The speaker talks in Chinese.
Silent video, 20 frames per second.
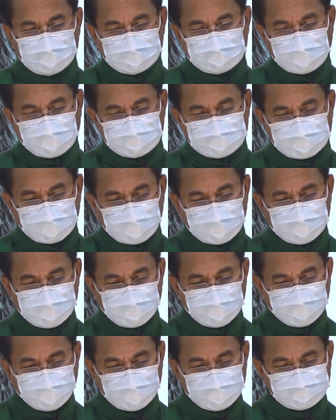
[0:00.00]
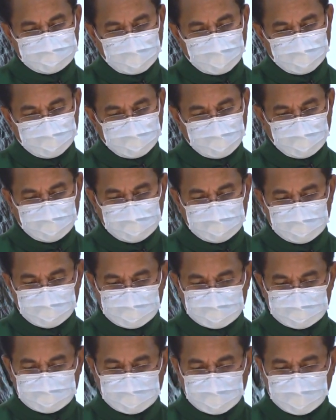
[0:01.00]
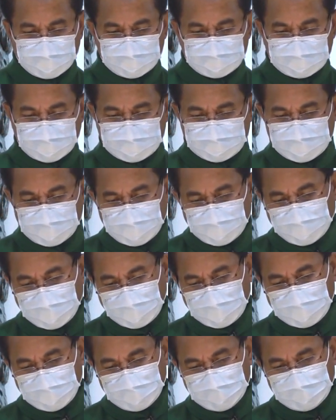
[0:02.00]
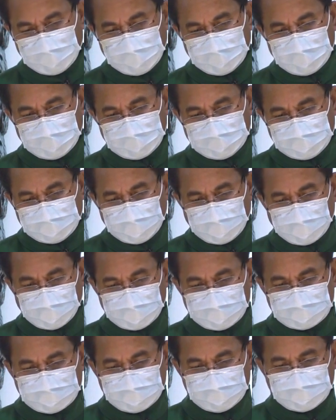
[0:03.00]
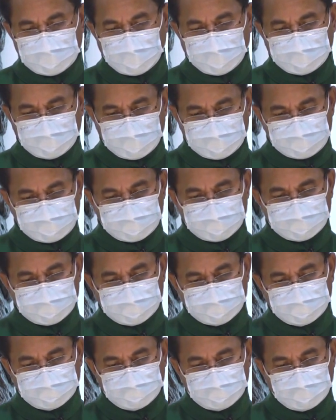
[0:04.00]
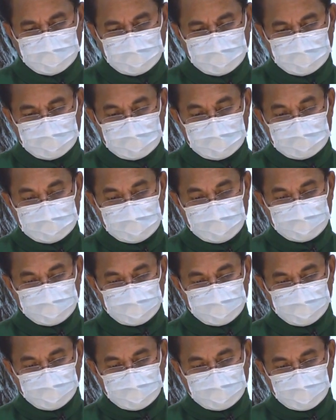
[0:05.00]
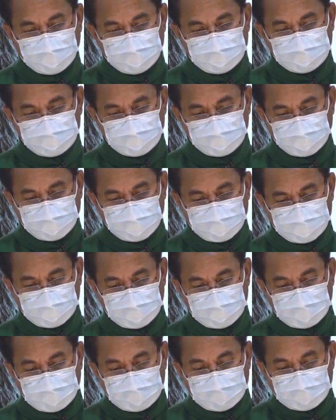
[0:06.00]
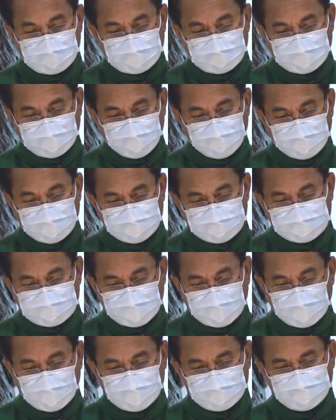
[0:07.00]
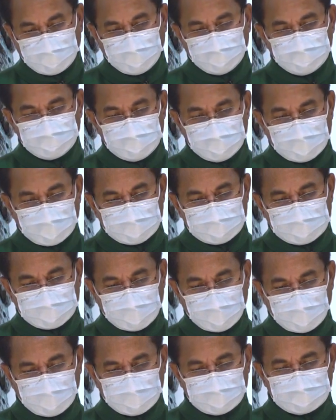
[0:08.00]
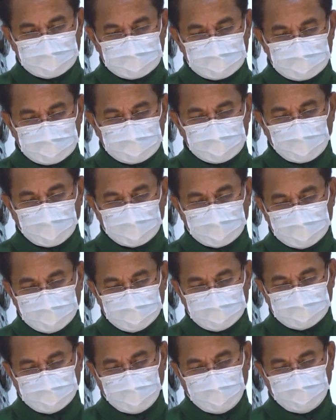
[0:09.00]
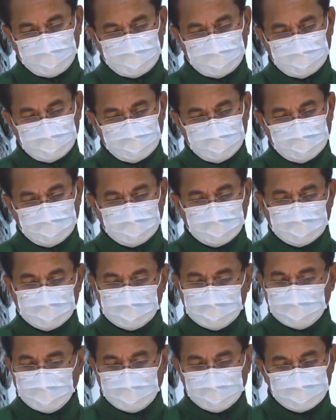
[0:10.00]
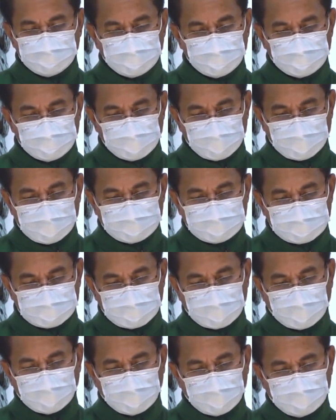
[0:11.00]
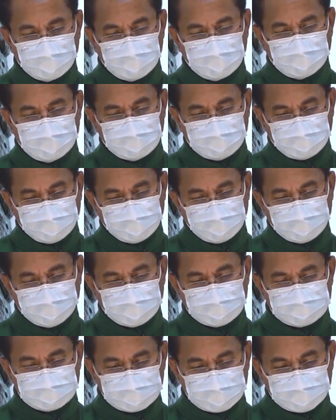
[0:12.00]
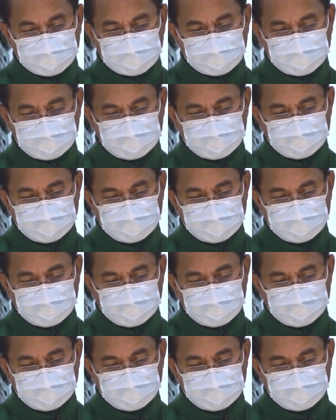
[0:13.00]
贪财的法利赛人听见这些话，就讥笑耶稣。耶稣对他们说：“你们在人面前自从一人，天主却知道你们的心，